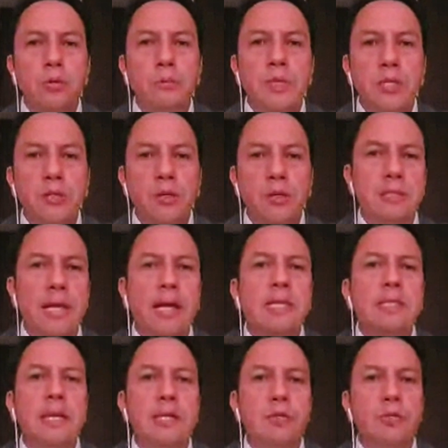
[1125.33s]
millones de
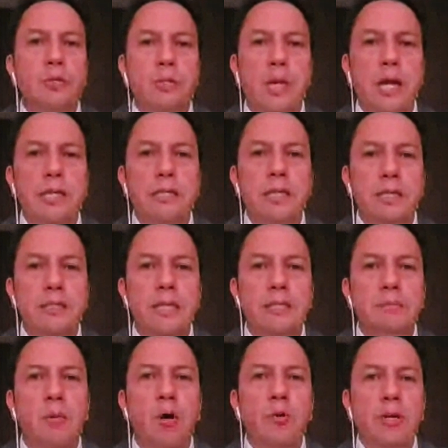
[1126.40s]
accesos a Internet
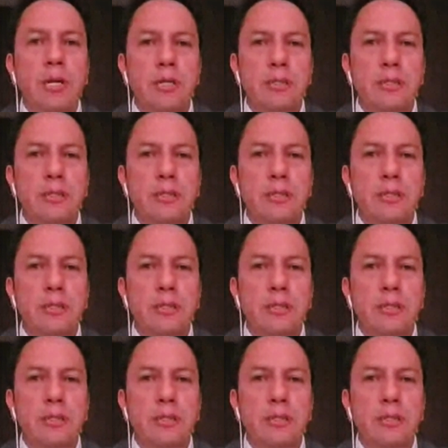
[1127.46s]
móvil.